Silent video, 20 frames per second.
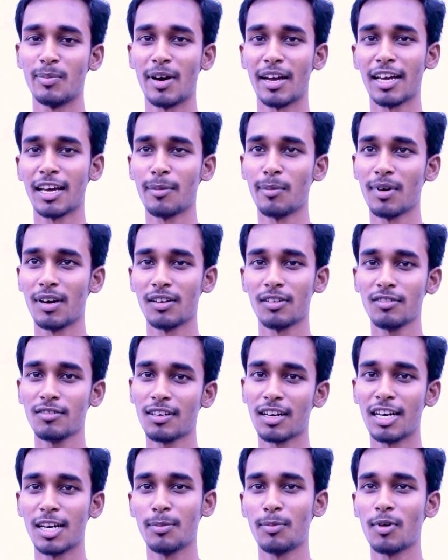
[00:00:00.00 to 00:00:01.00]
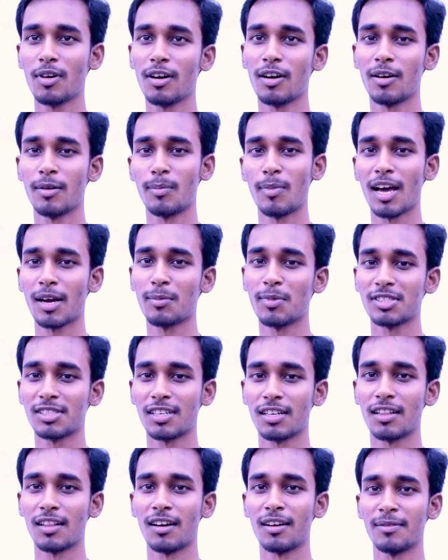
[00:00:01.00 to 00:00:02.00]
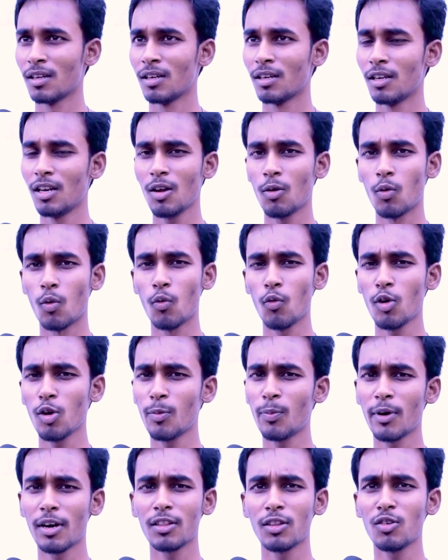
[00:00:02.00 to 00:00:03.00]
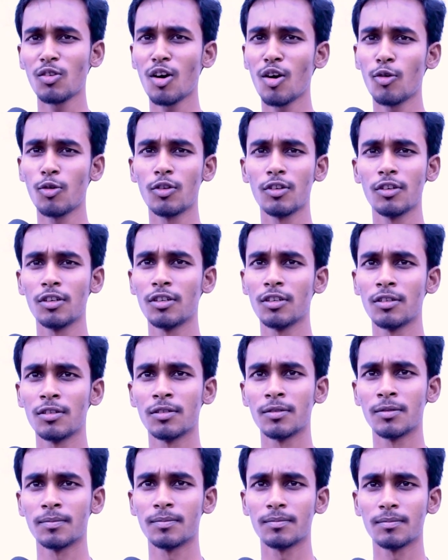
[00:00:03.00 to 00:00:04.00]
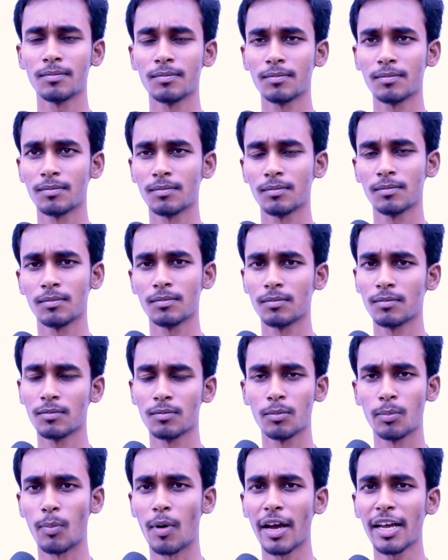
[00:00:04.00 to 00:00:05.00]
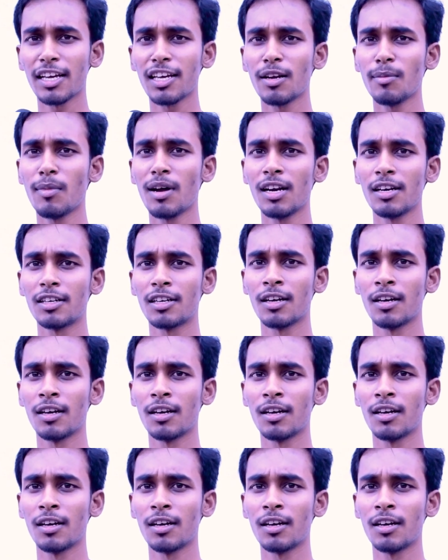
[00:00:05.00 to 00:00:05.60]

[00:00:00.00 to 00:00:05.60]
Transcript: பயங்கரமாக இருக்கும் கண்டிப்பாக பிளாக் பஸ்டர் தான் இல்லை ஒவ்வொரு படத்துக்கும் அவர் பயங்கரமான